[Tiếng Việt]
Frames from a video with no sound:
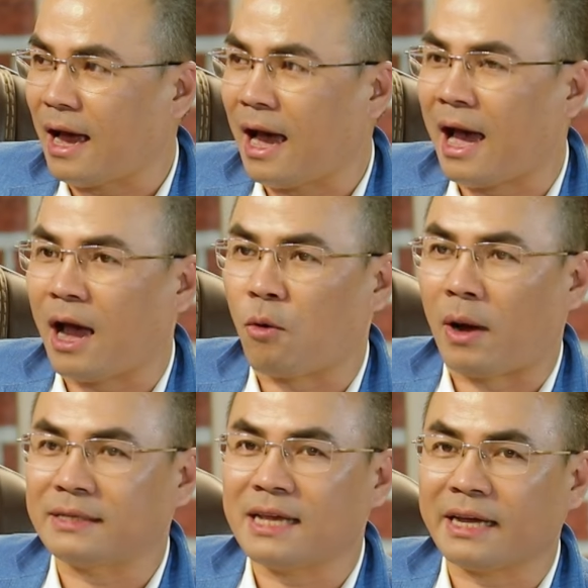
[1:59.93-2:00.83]
à
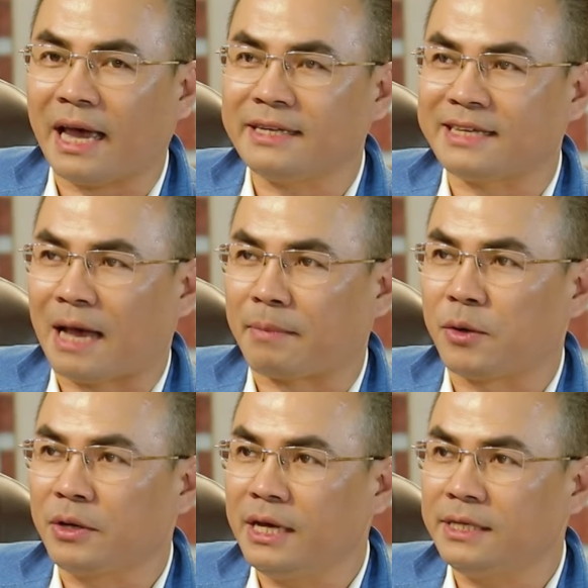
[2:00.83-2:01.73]
hóa ra cái anh chàng mà
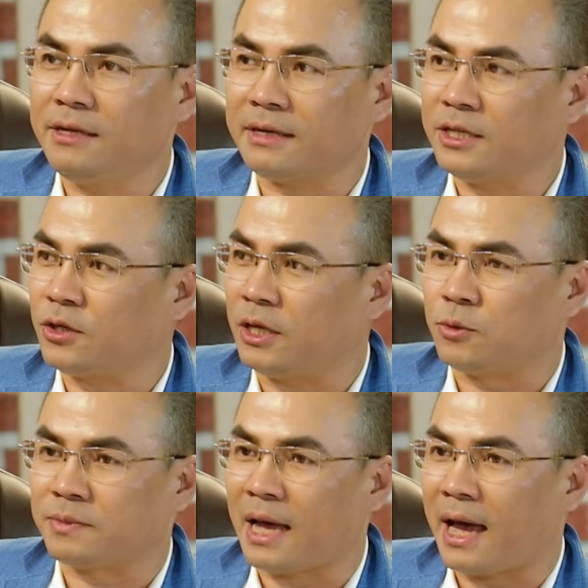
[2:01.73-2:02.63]
đôi khi trước đây có thể
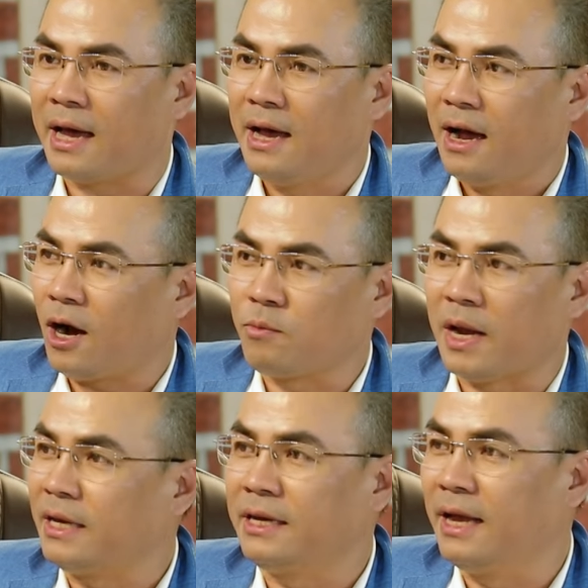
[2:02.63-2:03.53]
chúng ta không
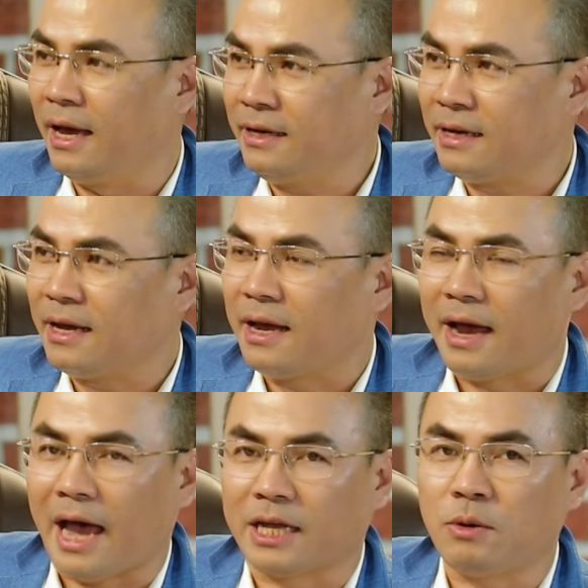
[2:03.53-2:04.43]
để ý đến
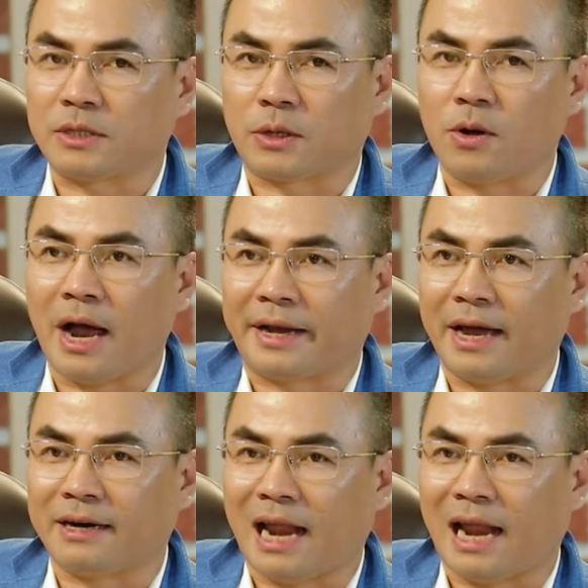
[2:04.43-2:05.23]
anh ấy dạ. hoàn toàn có khả năng